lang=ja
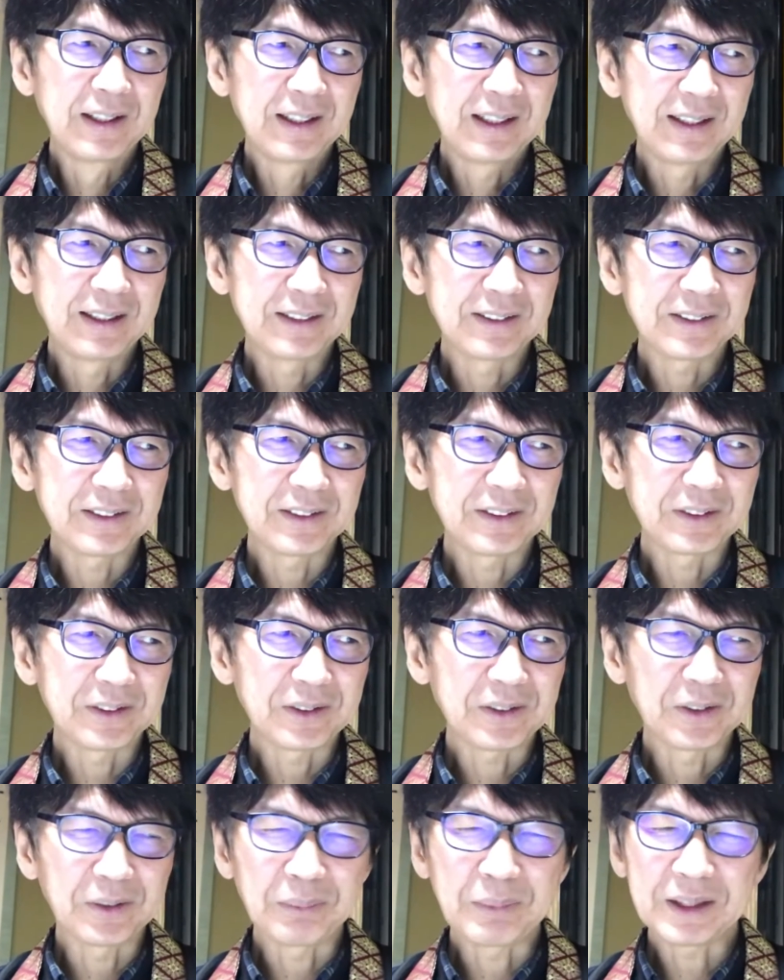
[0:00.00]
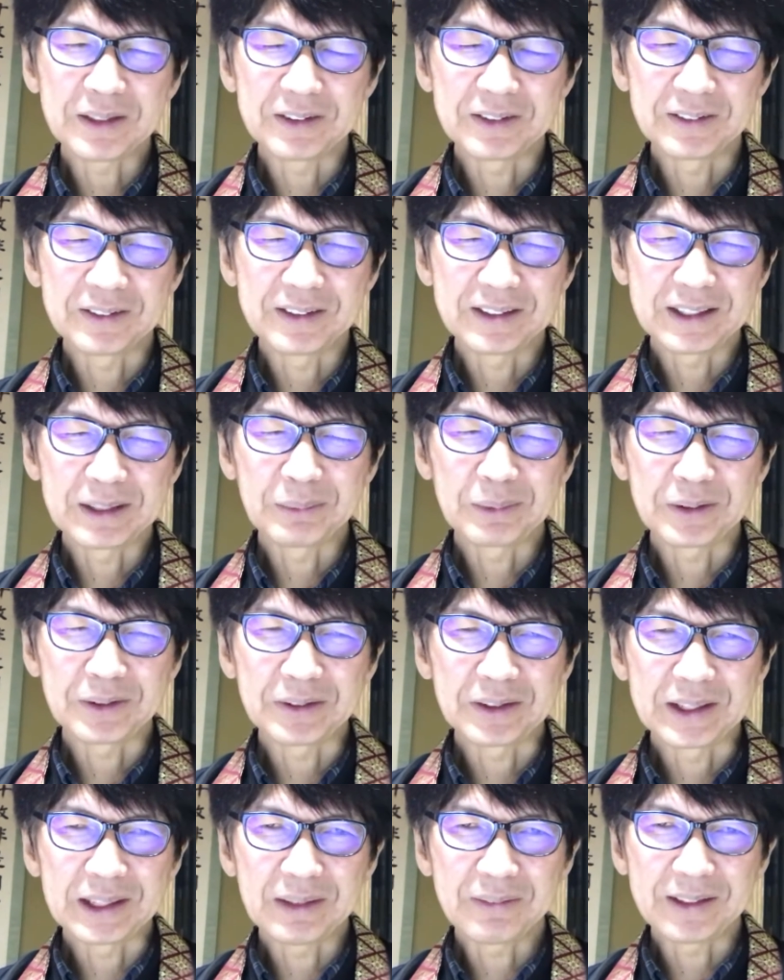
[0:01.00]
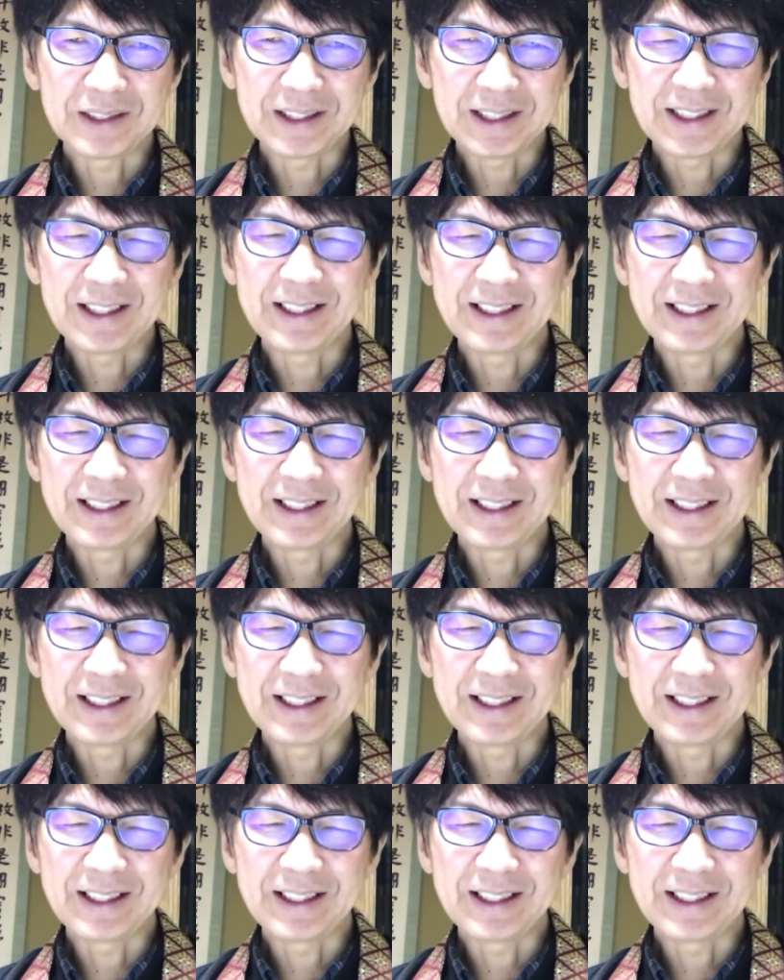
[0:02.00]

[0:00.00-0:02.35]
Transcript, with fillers: えー、それをこうまず自分の家まで、